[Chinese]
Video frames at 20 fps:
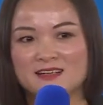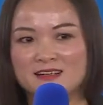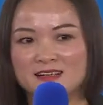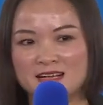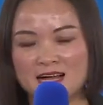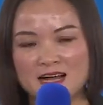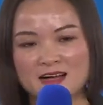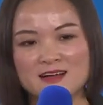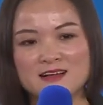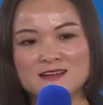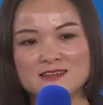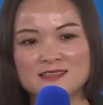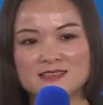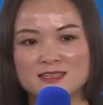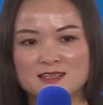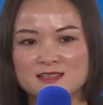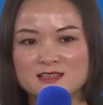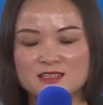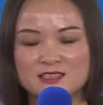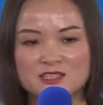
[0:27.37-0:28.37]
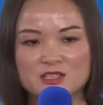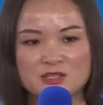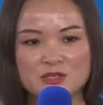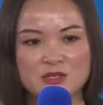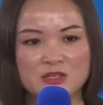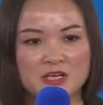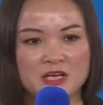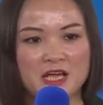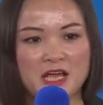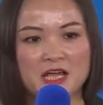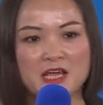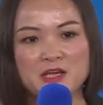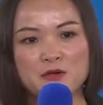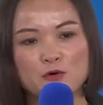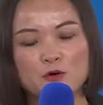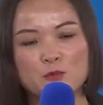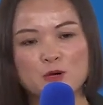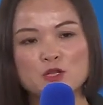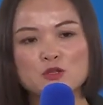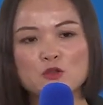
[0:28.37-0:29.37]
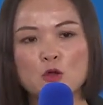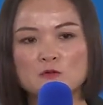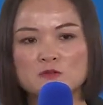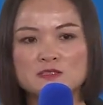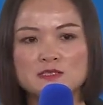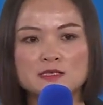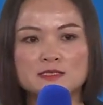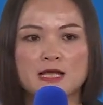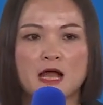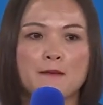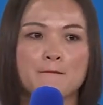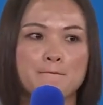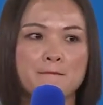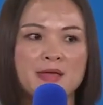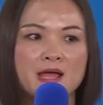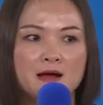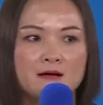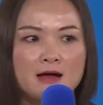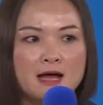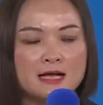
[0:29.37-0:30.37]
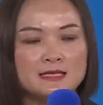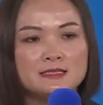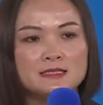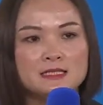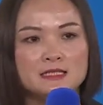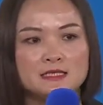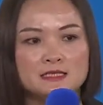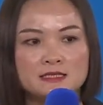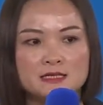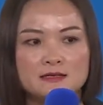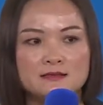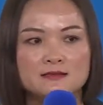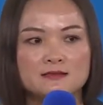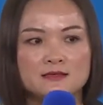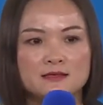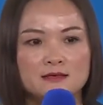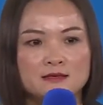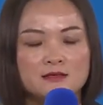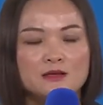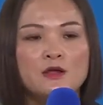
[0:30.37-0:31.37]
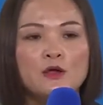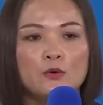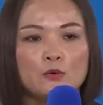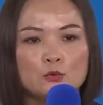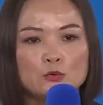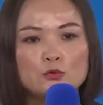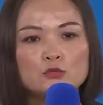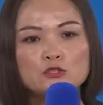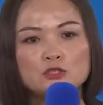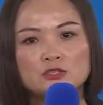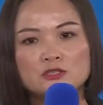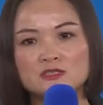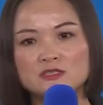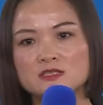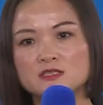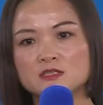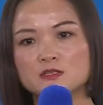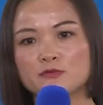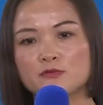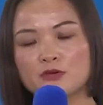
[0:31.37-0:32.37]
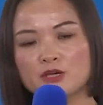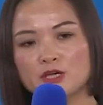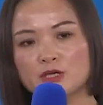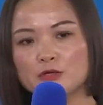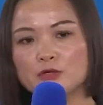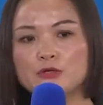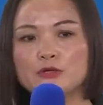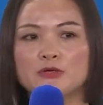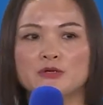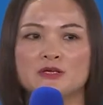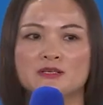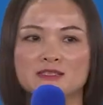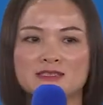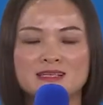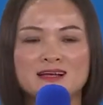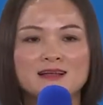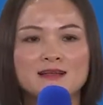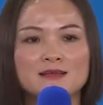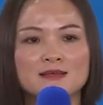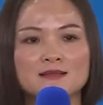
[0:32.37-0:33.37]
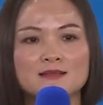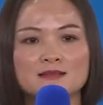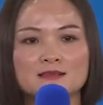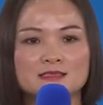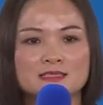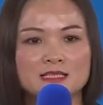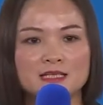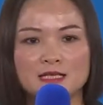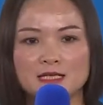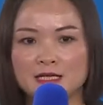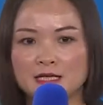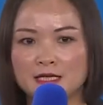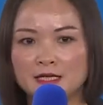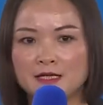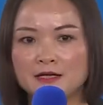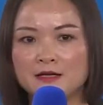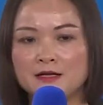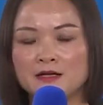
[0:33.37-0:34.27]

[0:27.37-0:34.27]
感恩神的赐予，给予我们董事长朴韩吉先生无穷的智慧与善良的心灵，